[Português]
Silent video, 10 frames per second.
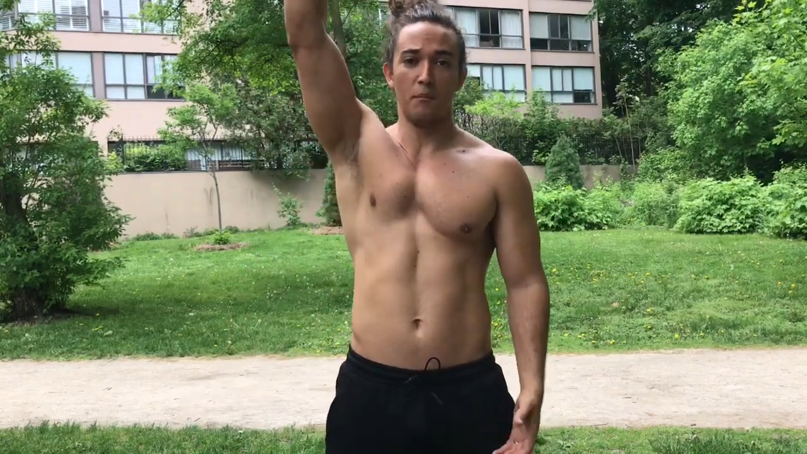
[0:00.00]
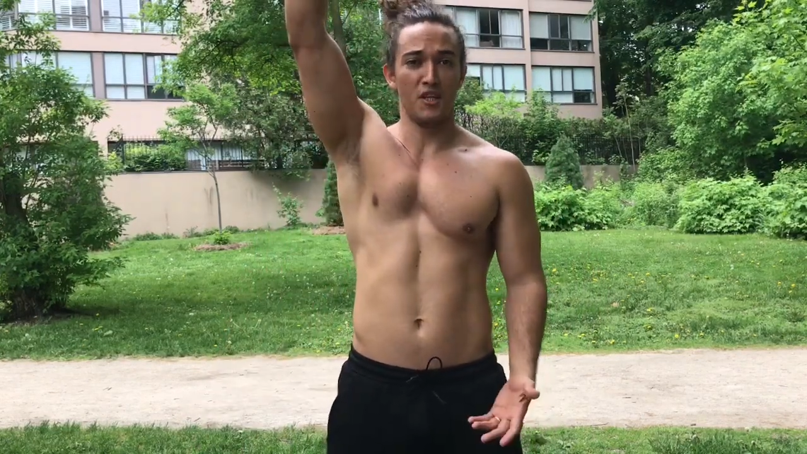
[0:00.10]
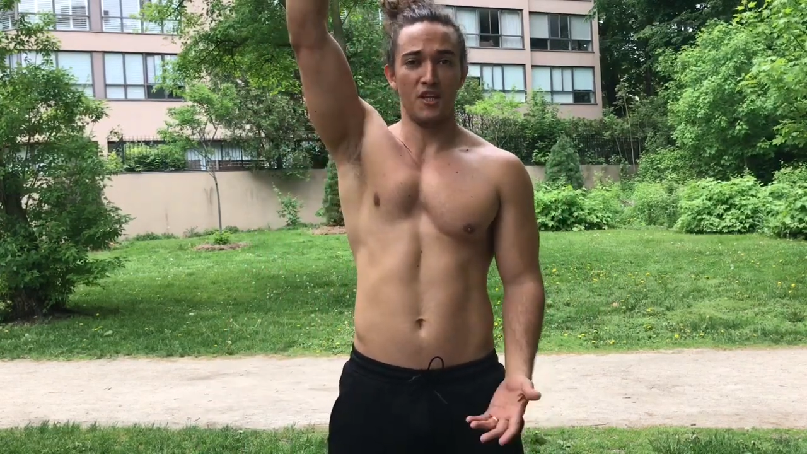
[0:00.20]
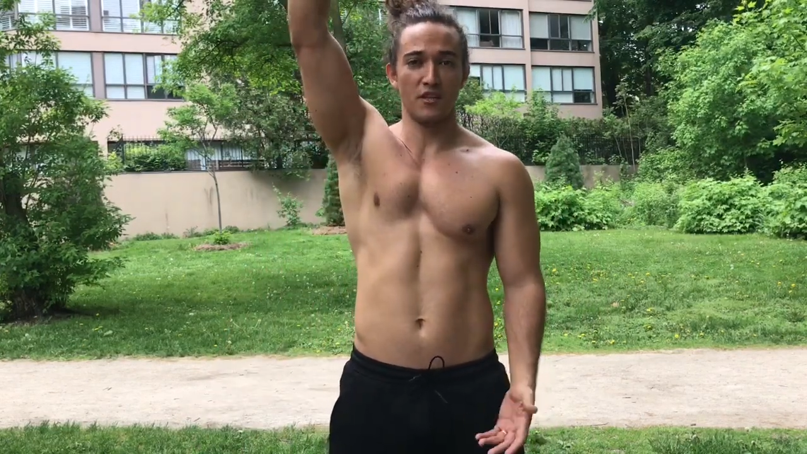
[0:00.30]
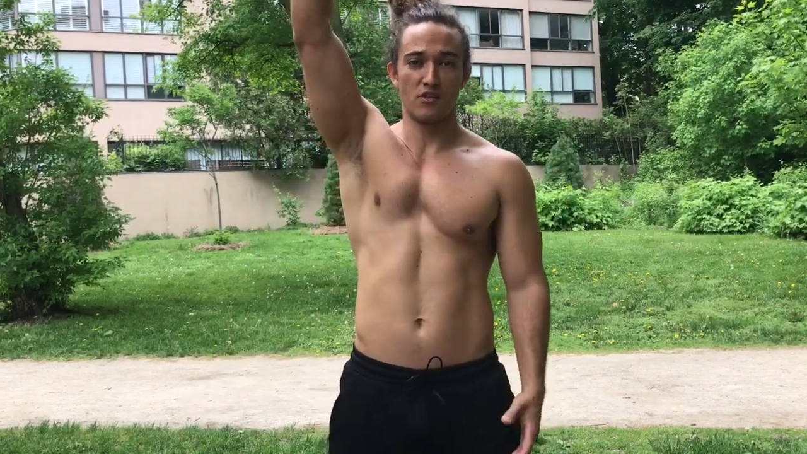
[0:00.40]

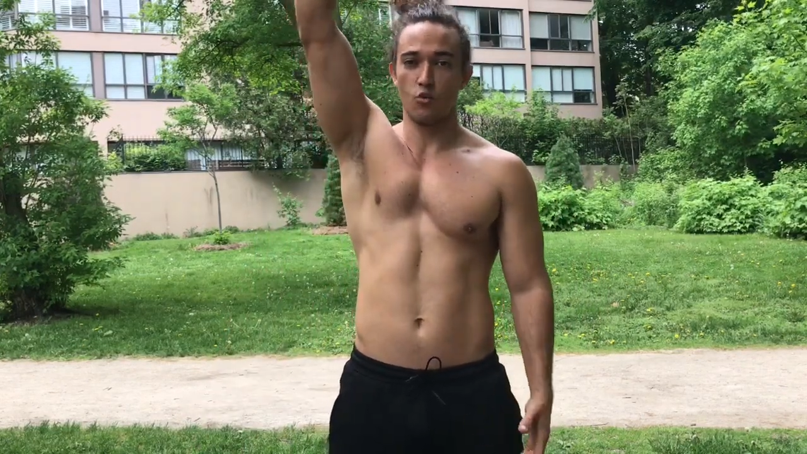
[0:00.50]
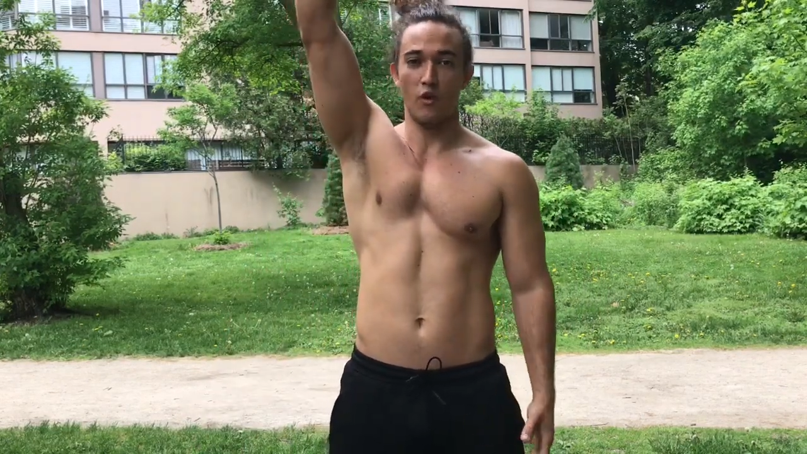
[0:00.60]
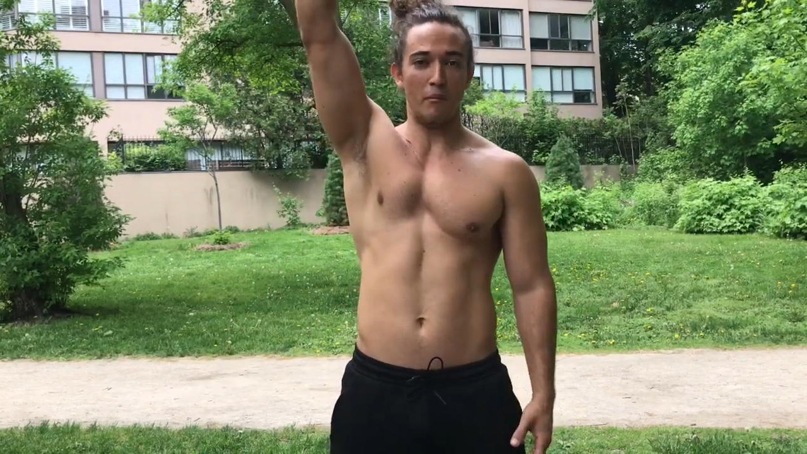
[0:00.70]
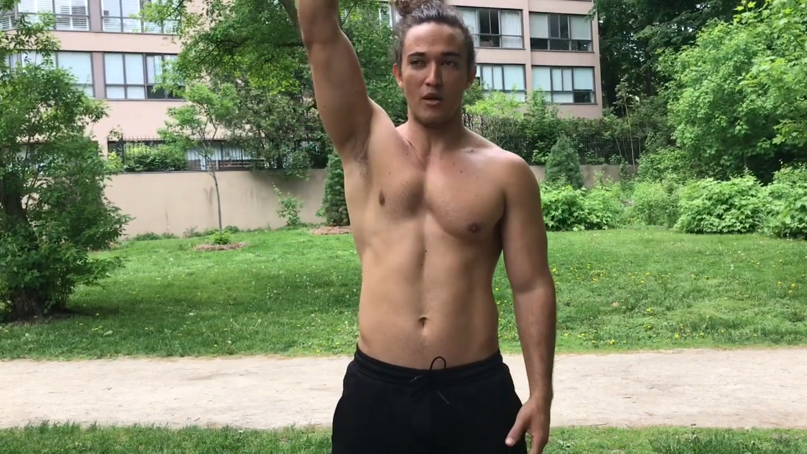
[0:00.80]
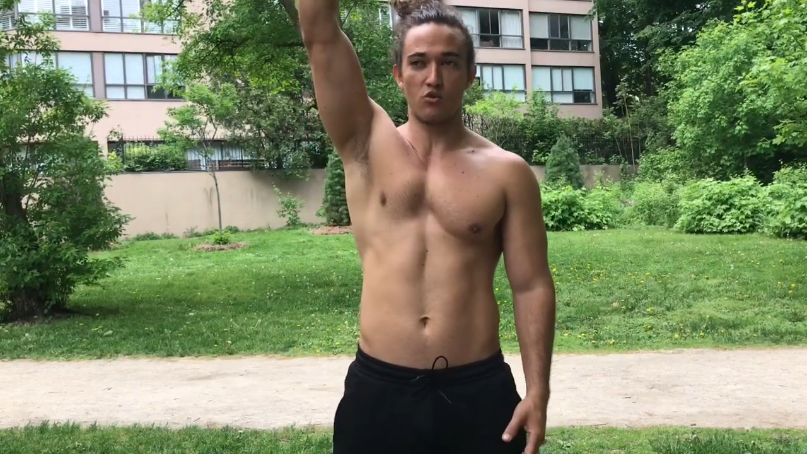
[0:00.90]
meninas com
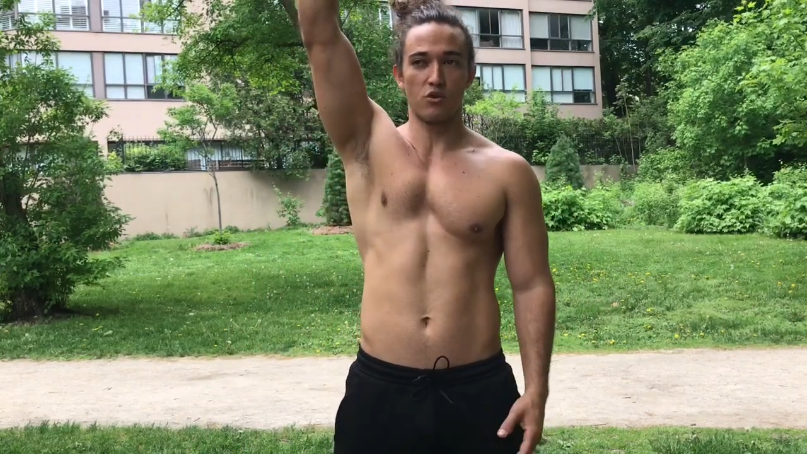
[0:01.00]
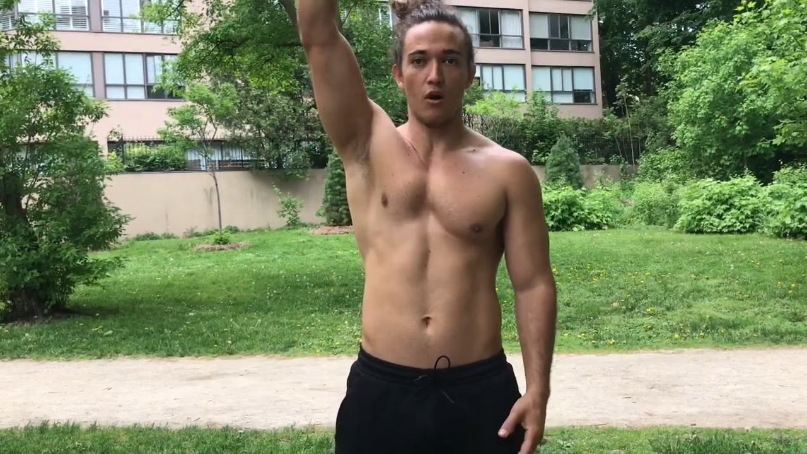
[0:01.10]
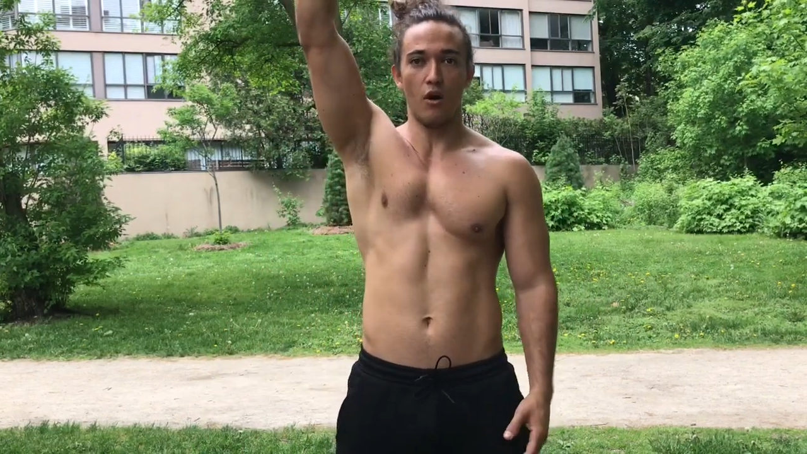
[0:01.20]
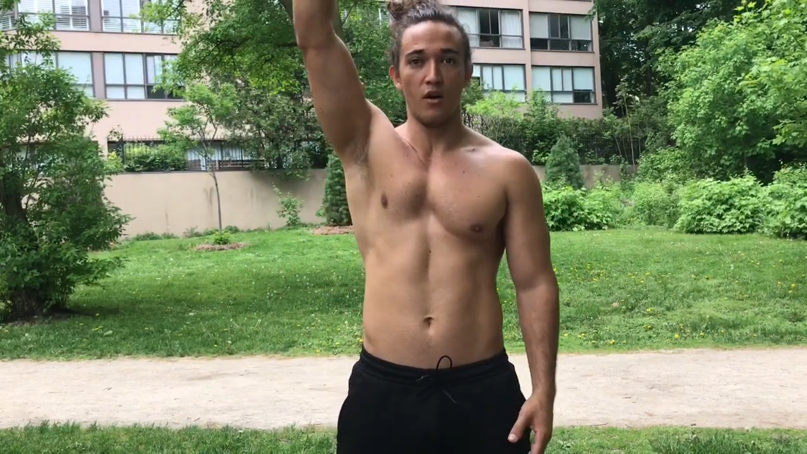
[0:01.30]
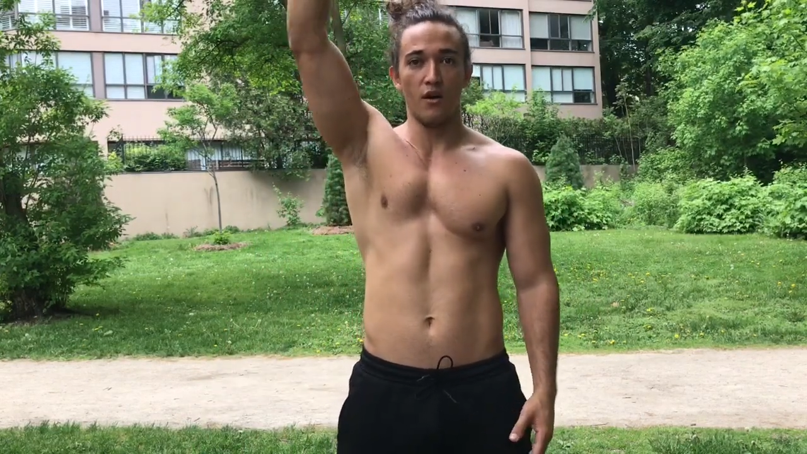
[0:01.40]
uma mão
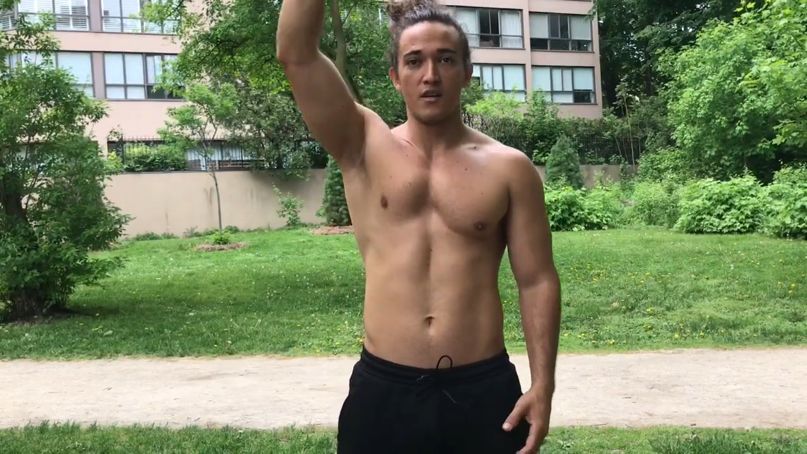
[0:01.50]
só,